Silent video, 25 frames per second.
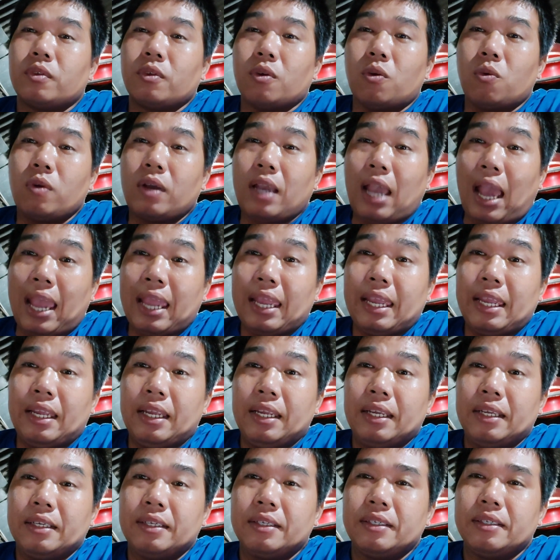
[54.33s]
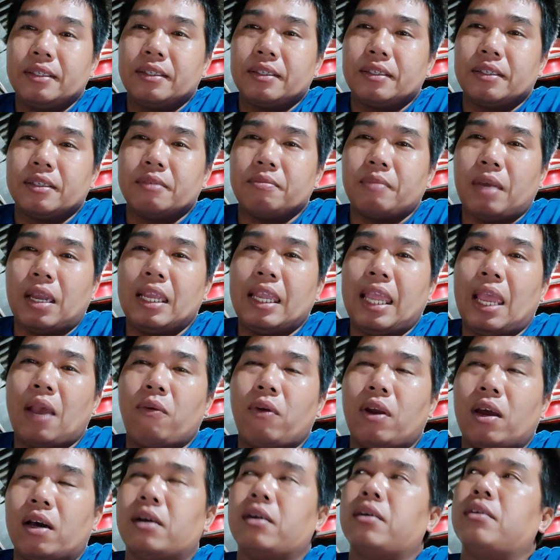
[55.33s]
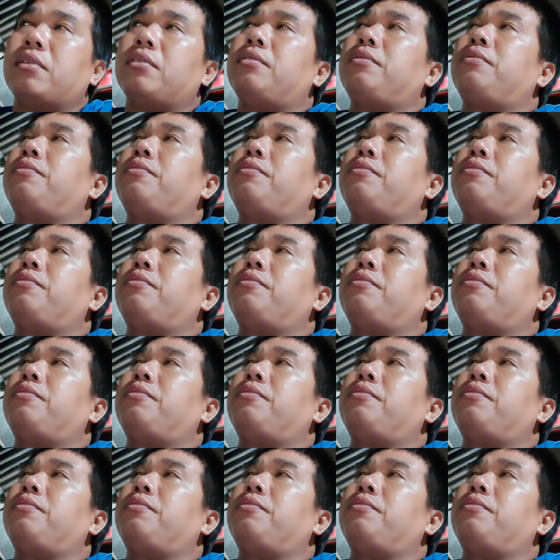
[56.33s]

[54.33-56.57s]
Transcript: ngủ cây bị dẹo lường